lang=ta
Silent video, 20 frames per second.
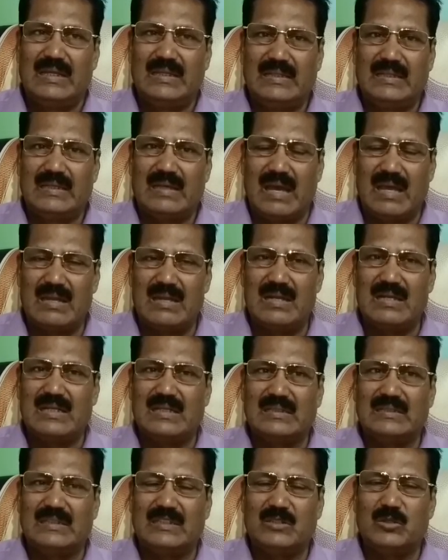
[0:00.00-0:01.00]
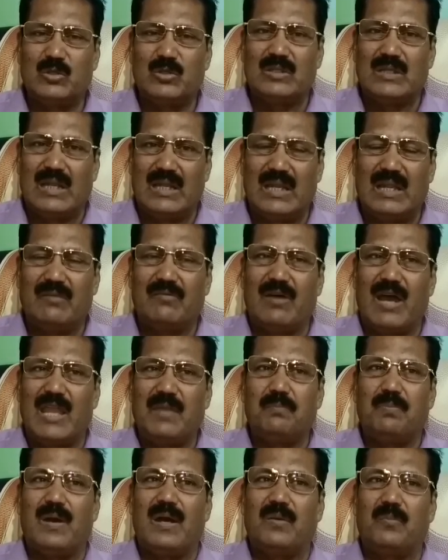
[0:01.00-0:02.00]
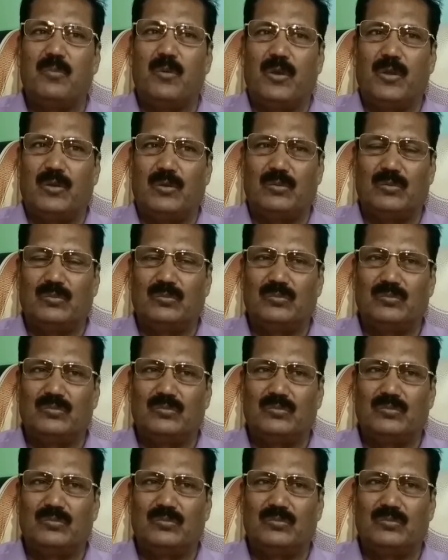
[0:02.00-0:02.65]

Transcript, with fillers: இது கர்நாடகத்துக்கு ஒரு நல்ல வாய்ப்பாக போயிடும்